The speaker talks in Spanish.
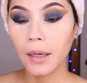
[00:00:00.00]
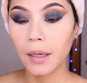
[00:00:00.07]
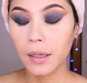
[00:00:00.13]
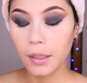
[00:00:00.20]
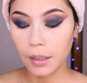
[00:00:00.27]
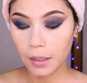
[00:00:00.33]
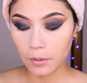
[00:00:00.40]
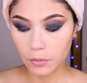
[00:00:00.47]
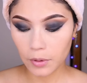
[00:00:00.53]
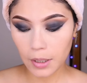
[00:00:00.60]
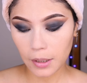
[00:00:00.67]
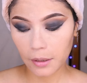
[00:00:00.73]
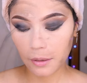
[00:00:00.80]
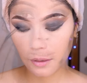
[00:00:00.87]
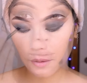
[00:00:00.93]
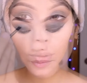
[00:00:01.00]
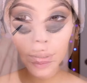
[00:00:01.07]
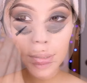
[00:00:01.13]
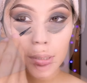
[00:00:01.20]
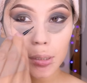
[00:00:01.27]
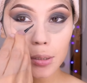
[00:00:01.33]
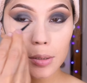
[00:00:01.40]
Eh, angular. Lo que voy a
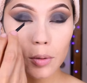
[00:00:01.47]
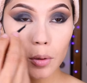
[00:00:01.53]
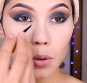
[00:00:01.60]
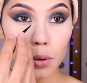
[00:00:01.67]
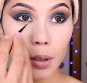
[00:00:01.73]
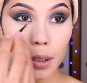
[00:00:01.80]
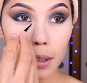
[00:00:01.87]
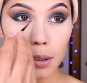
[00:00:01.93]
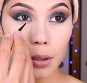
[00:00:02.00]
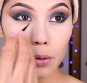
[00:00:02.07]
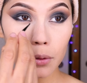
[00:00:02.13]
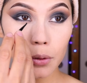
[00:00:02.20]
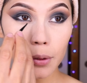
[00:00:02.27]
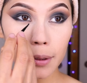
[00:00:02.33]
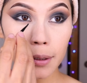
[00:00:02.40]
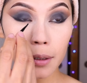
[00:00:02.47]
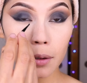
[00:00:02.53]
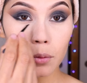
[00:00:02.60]
hacer es colocarlo eh,